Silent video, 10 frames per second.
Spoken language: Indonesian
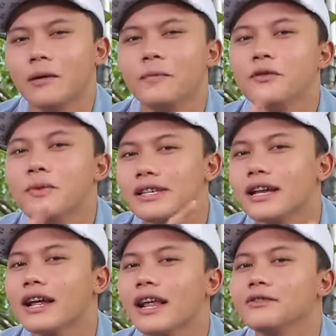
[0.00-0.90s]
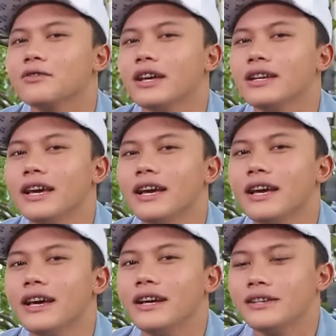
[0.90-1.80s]
Tapi itu masih ada
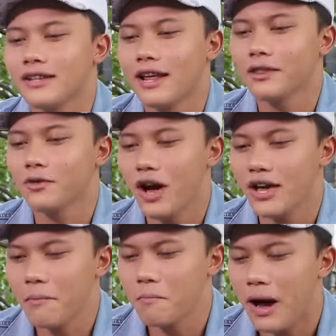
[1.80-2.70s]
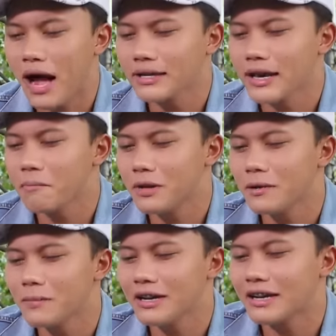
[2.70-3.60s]
kelanjutannya. Setelah itu ayah banyak
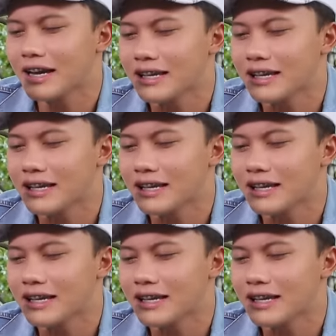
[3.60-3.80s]
bener-bener